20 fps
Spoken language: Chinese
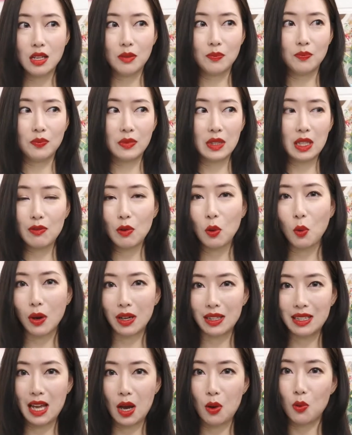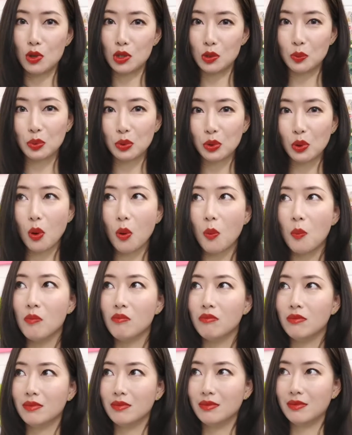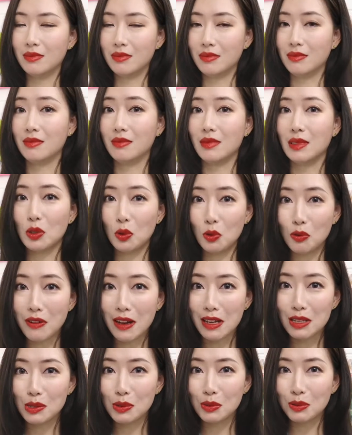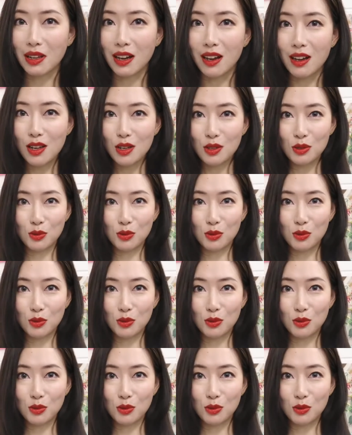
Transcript: 嗯，因为我很懒，我是不用嗯护发素的，